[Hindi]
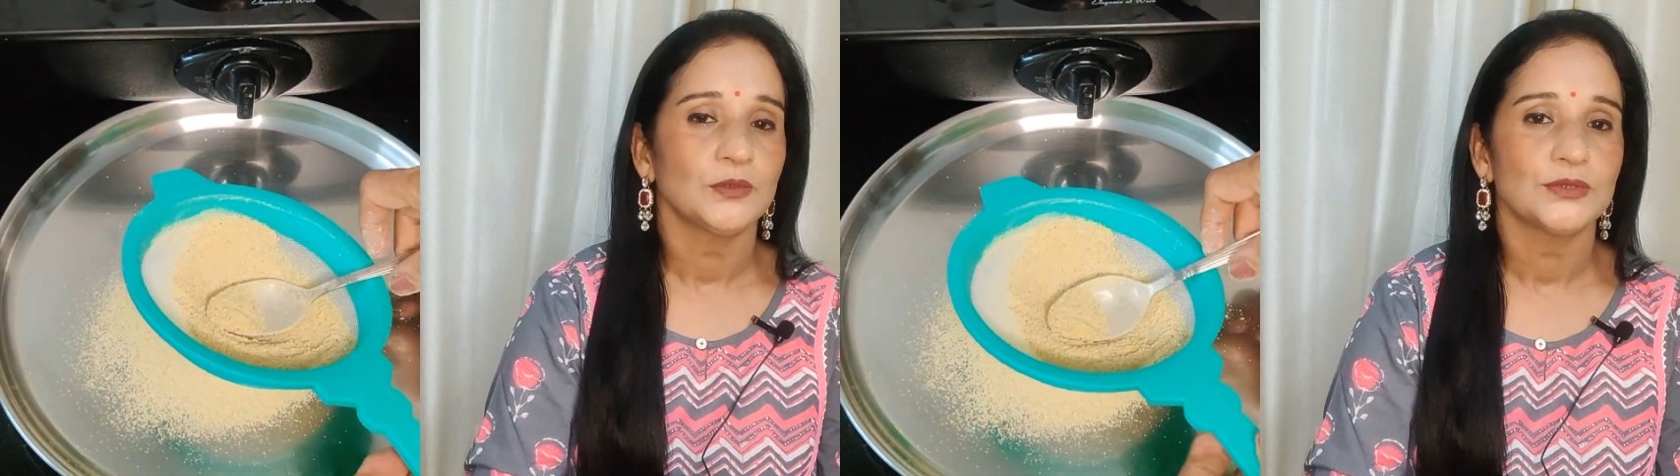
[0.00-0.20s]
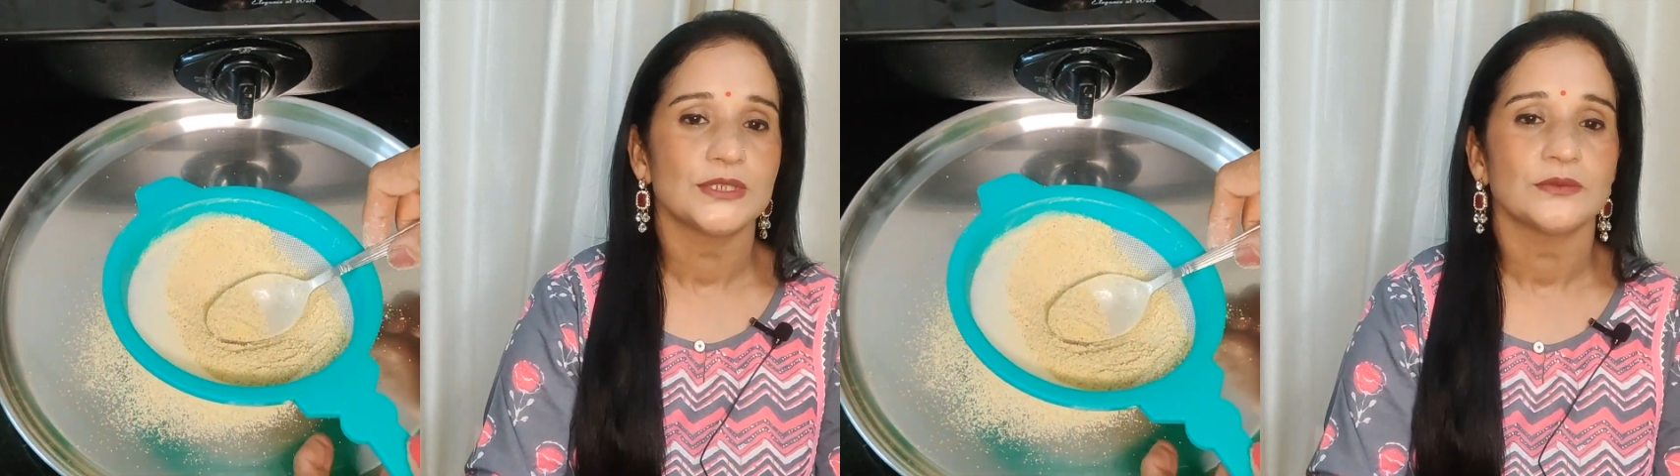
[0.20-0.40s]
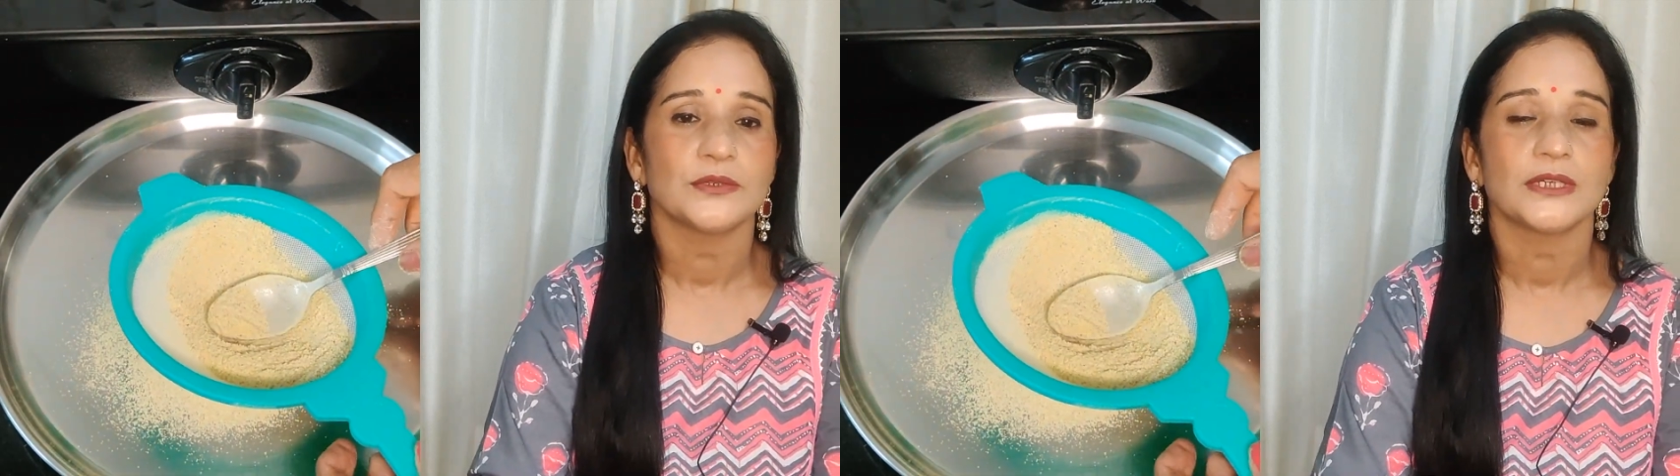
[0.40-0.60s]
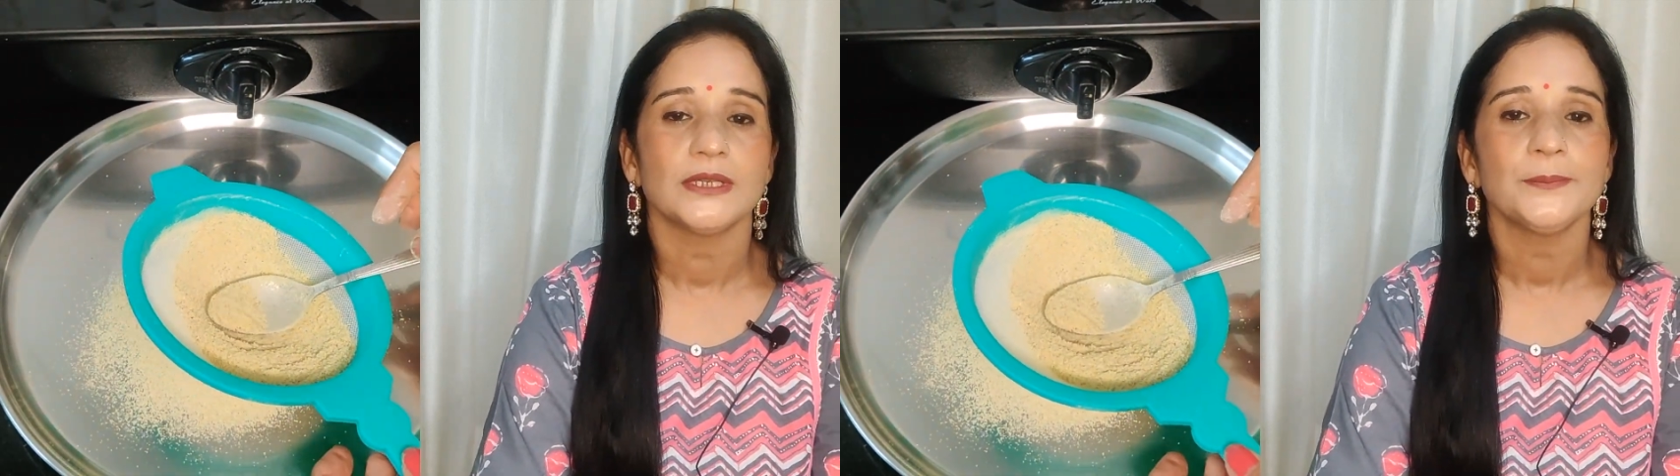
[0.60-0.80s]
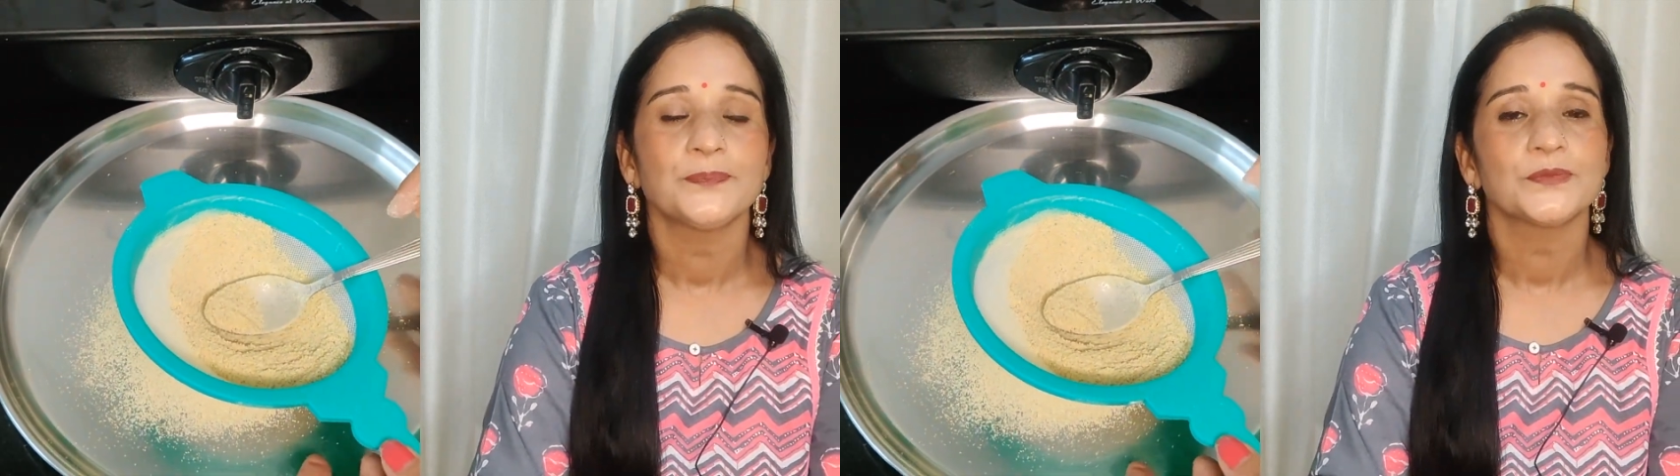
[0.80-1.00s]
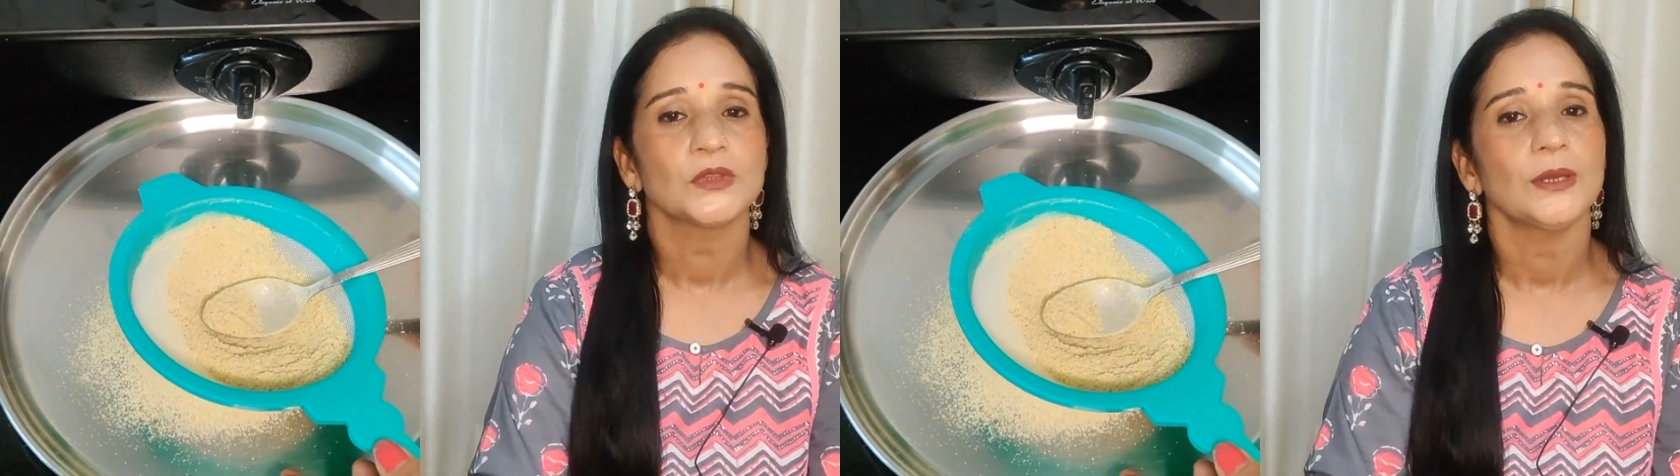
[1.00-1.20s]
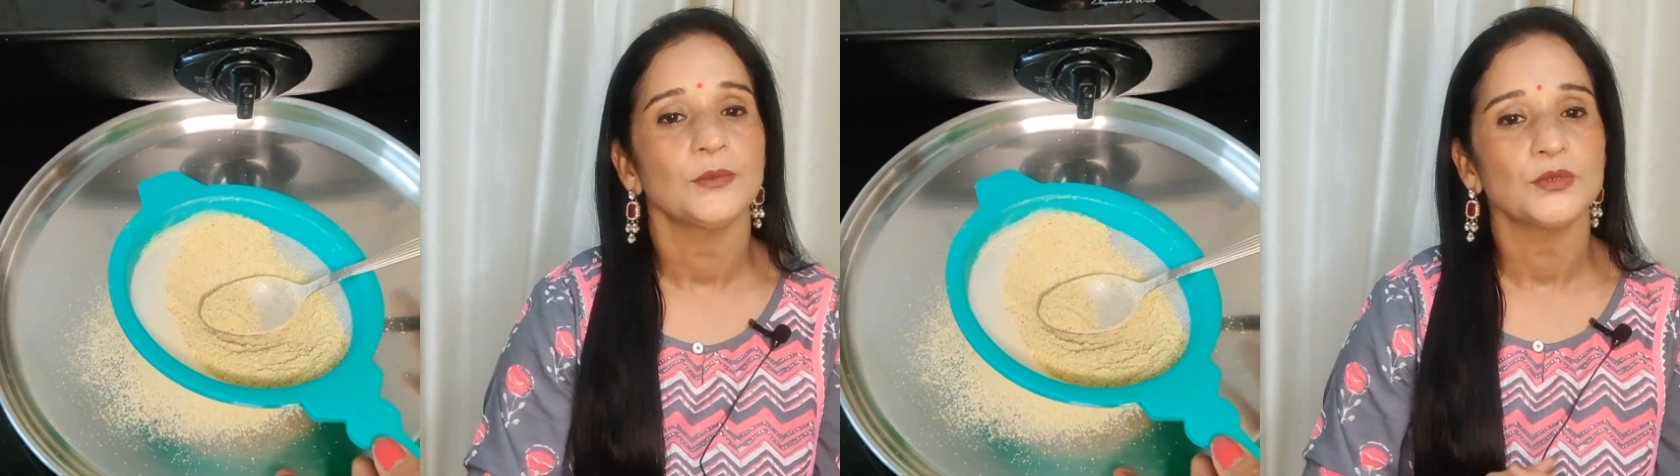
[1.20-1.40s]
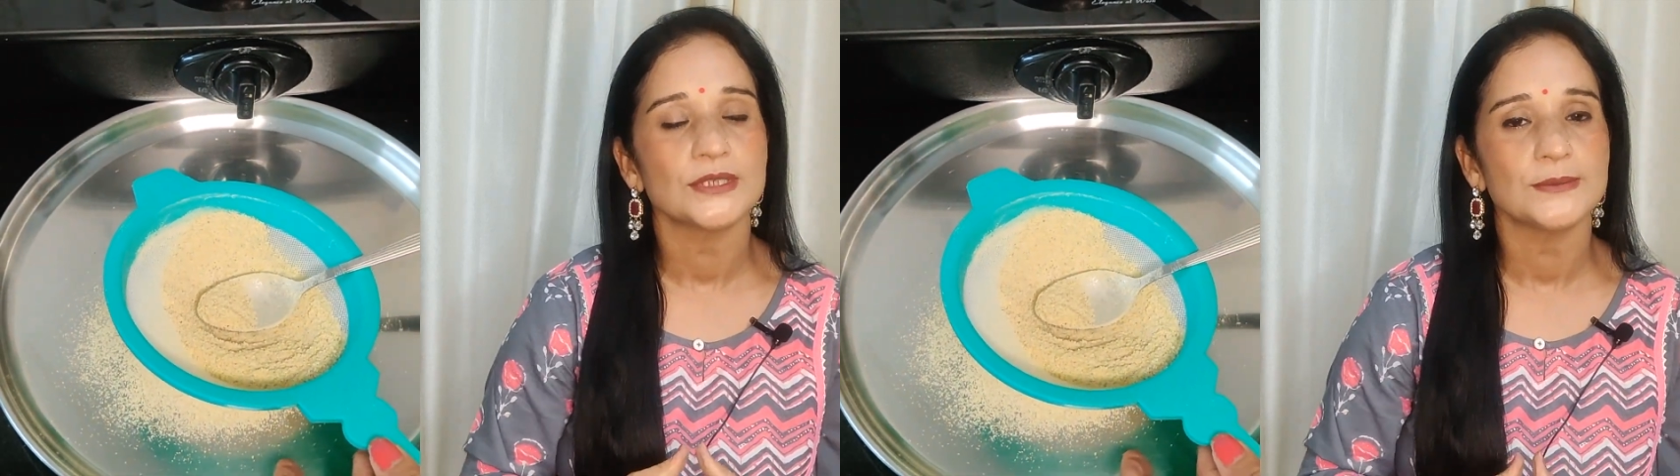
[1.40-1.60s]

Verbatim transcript: बहुत ज़रूरी है तो आप कोई सी